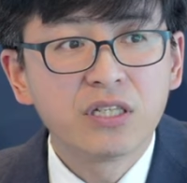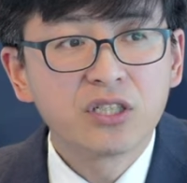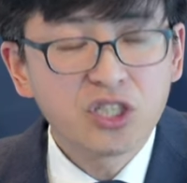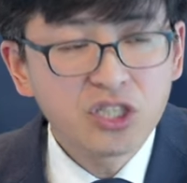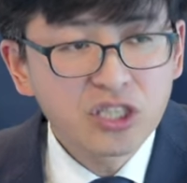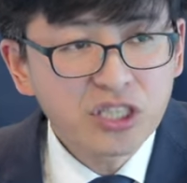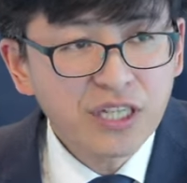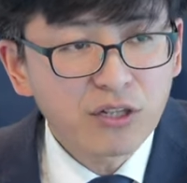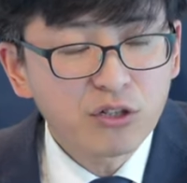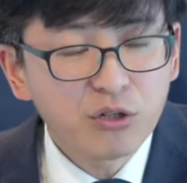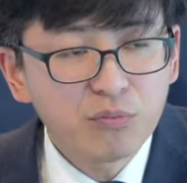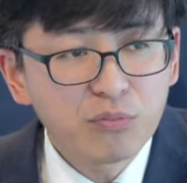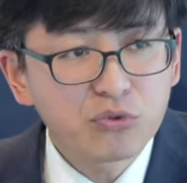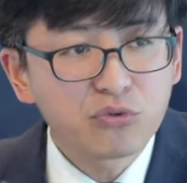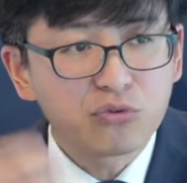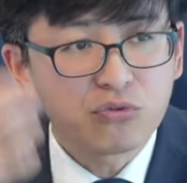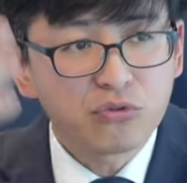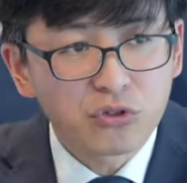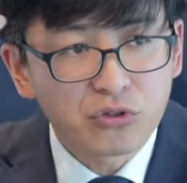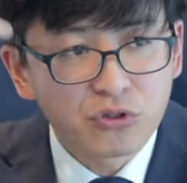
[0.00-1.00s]
自己感觉不
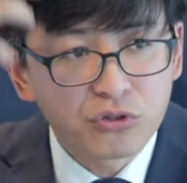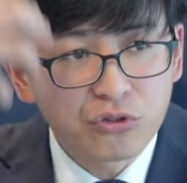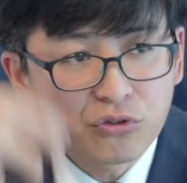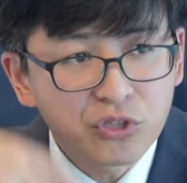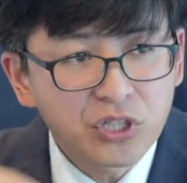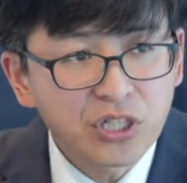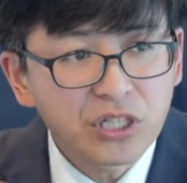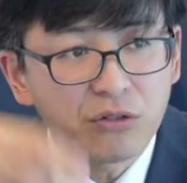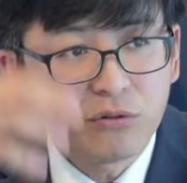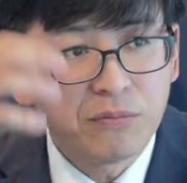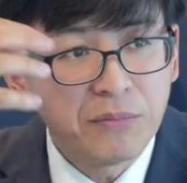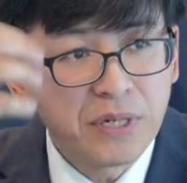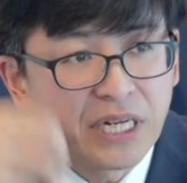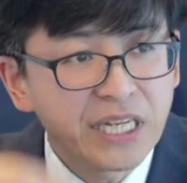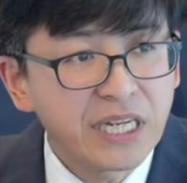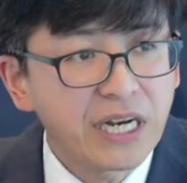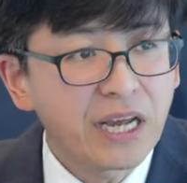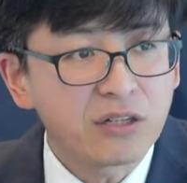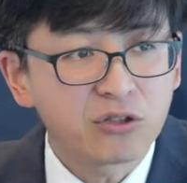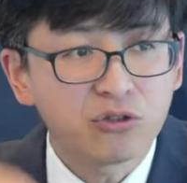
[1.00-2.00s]
足时候，求神给我们
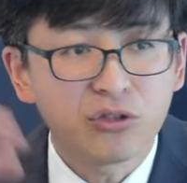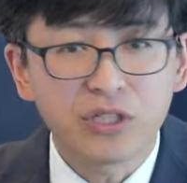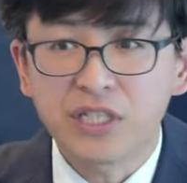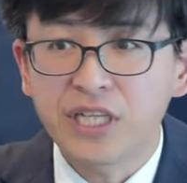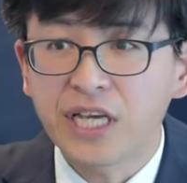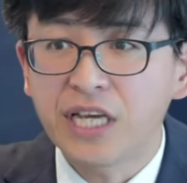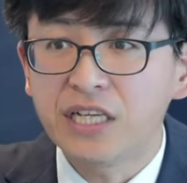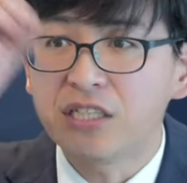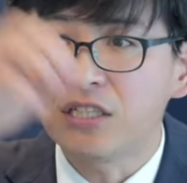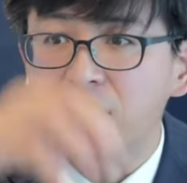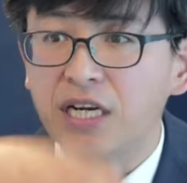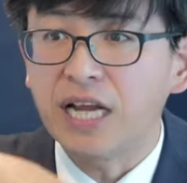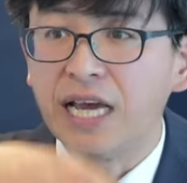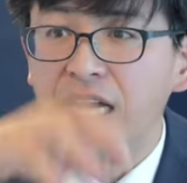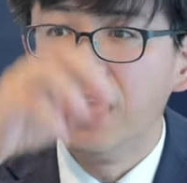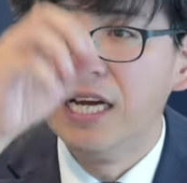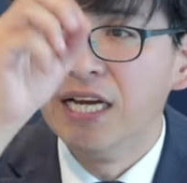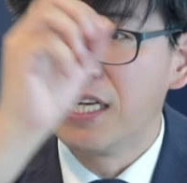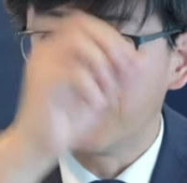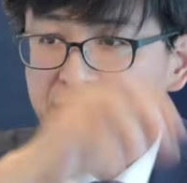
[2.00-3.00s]
力量，所以天使
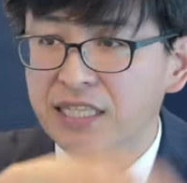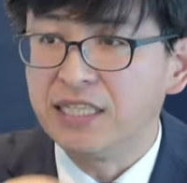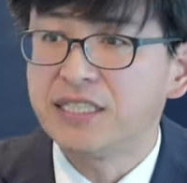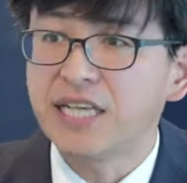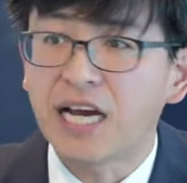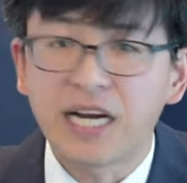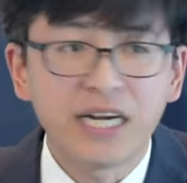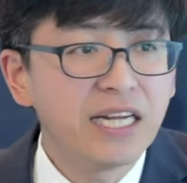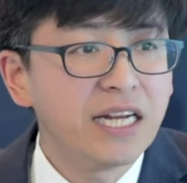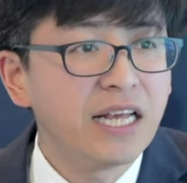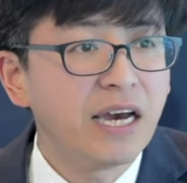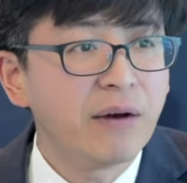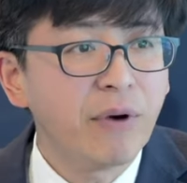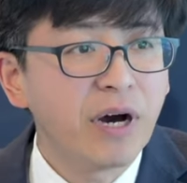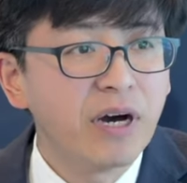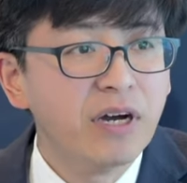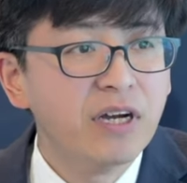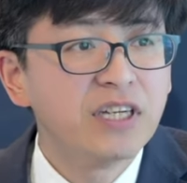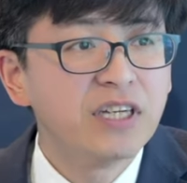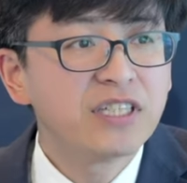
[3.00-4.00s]
来给他加力量
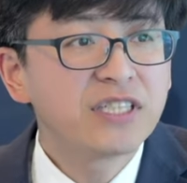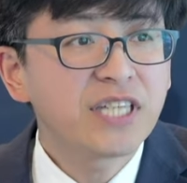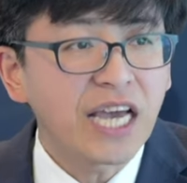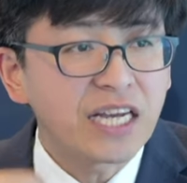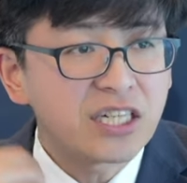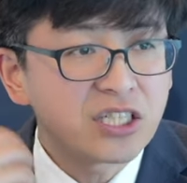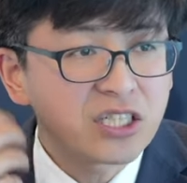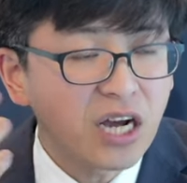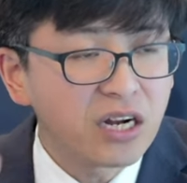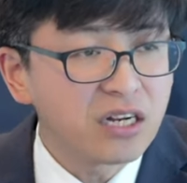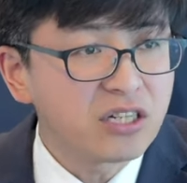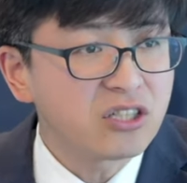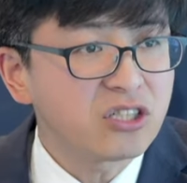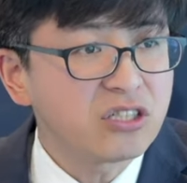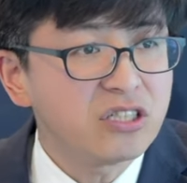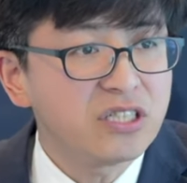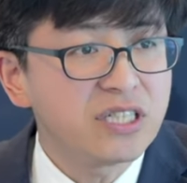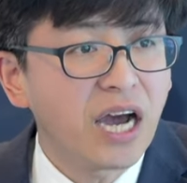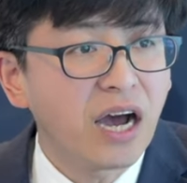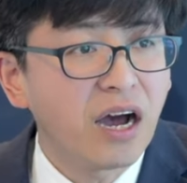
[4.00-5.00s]
嘛，才上了十
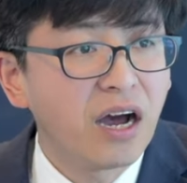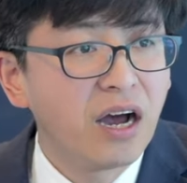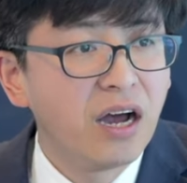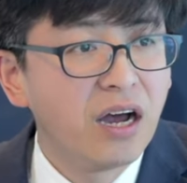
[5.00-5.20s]
字架。